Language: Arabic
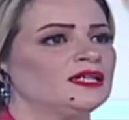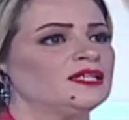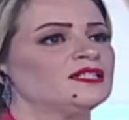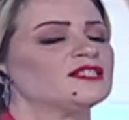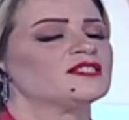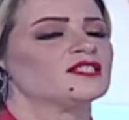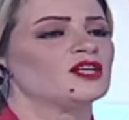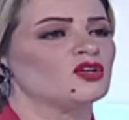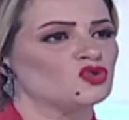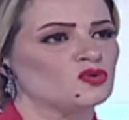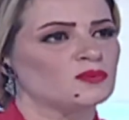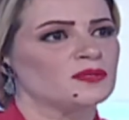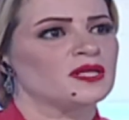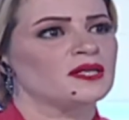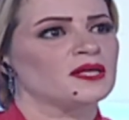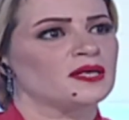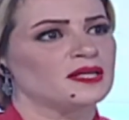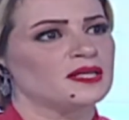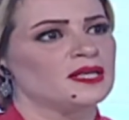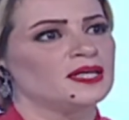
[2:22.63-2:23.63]
اللي تستوجب
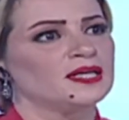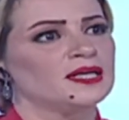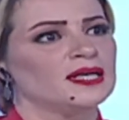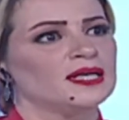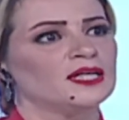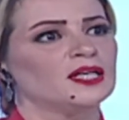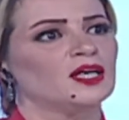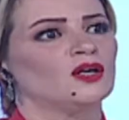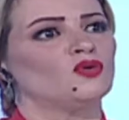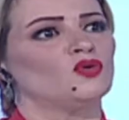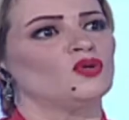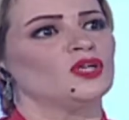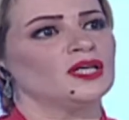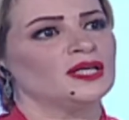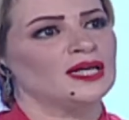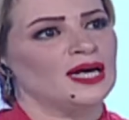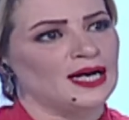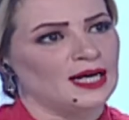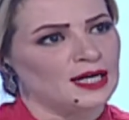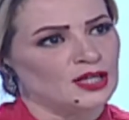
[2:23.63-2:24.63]
زاد كذلك كانوا
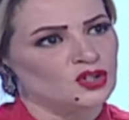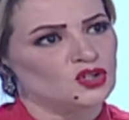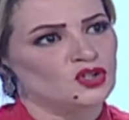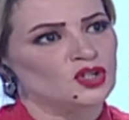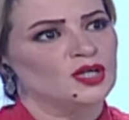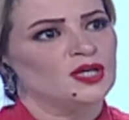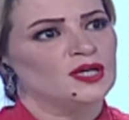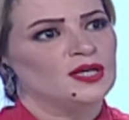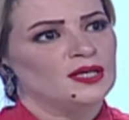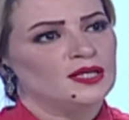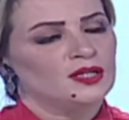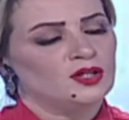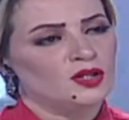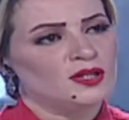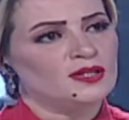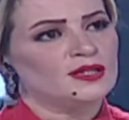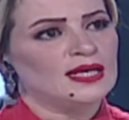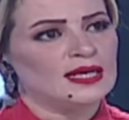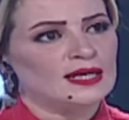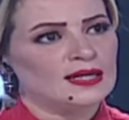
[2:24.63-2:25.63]
الانعاش
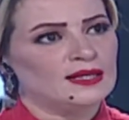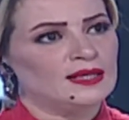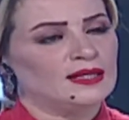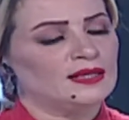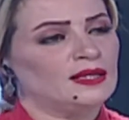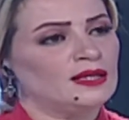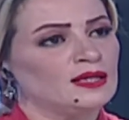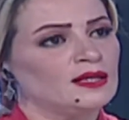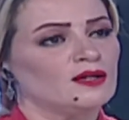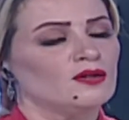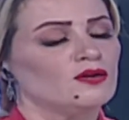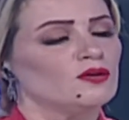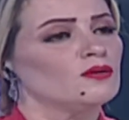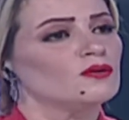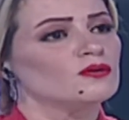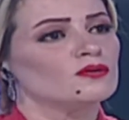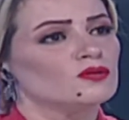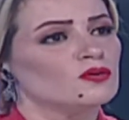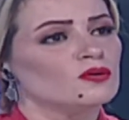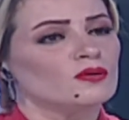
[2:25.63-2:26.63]
يتدخل لهنا
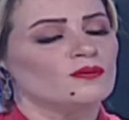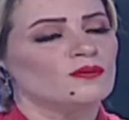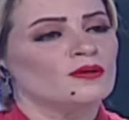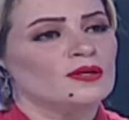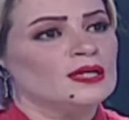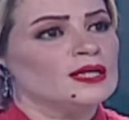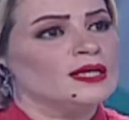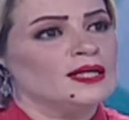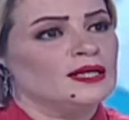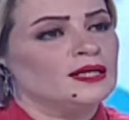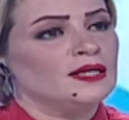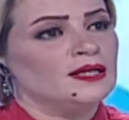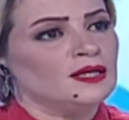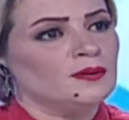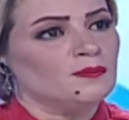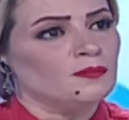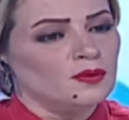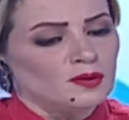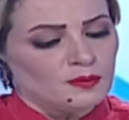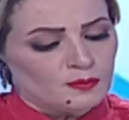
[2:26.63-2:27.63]
آه، لهنا
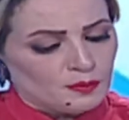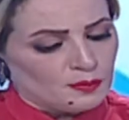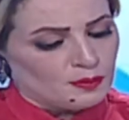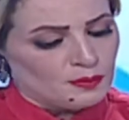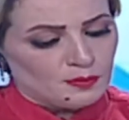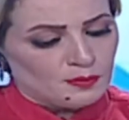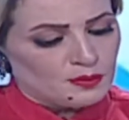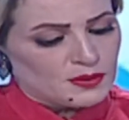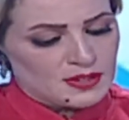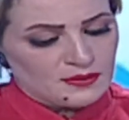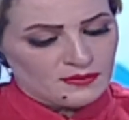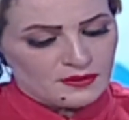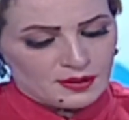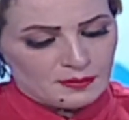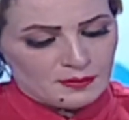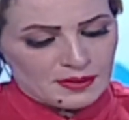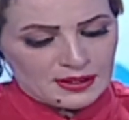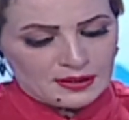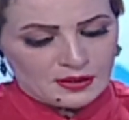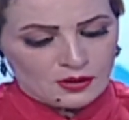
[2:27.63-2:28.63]
بصفتك
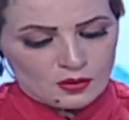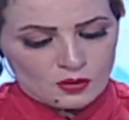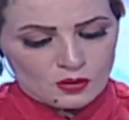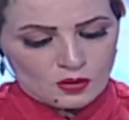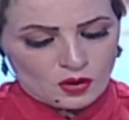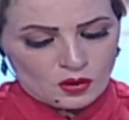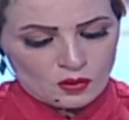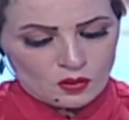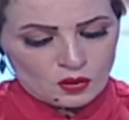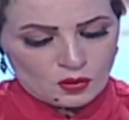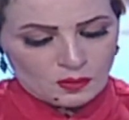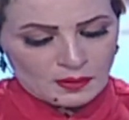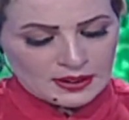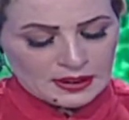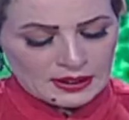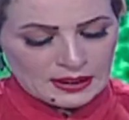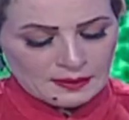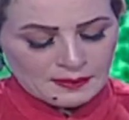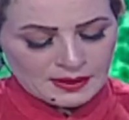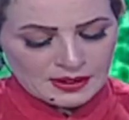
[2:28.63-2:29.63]
معناتها دكتور
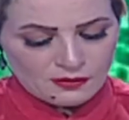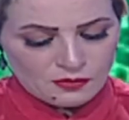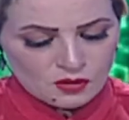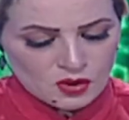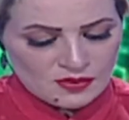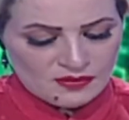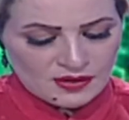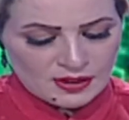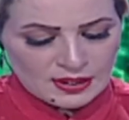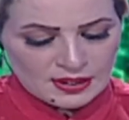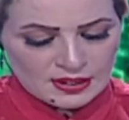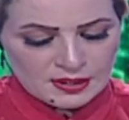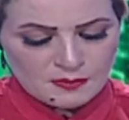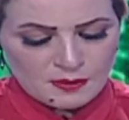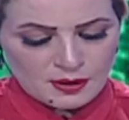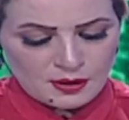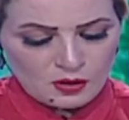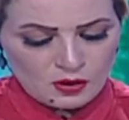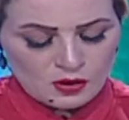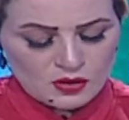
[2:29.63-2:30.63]
وتبارك الله معناتها فوزافي
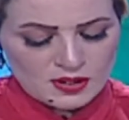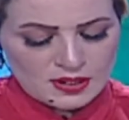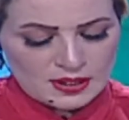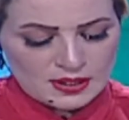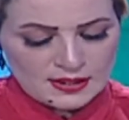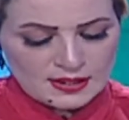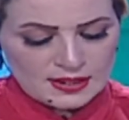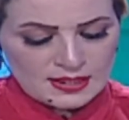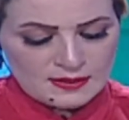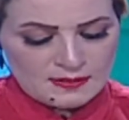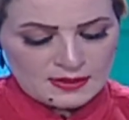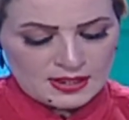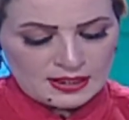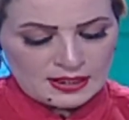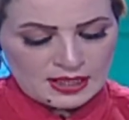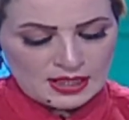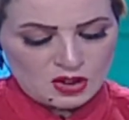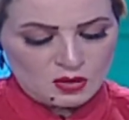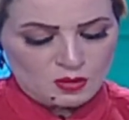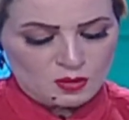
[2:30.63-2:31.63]
ليكسبيريونس رئيس قسم
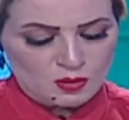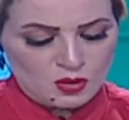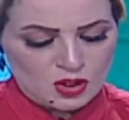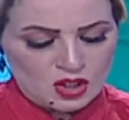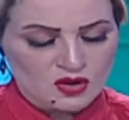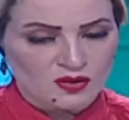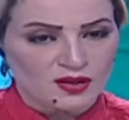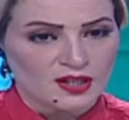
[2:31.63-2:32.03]
الانعاش بمستشفى